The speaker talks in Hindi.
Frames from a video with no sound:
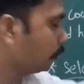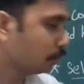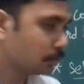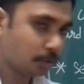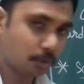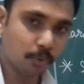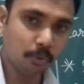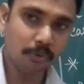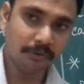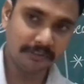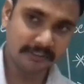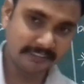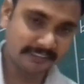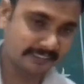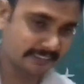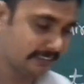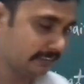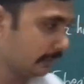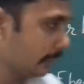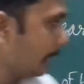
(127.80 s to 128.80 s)
क्लोज टू
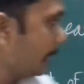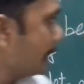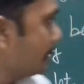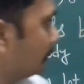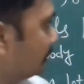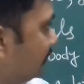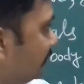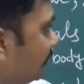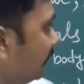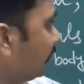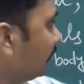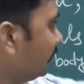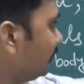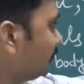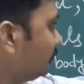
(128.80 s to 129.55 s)
स्किन ठीक है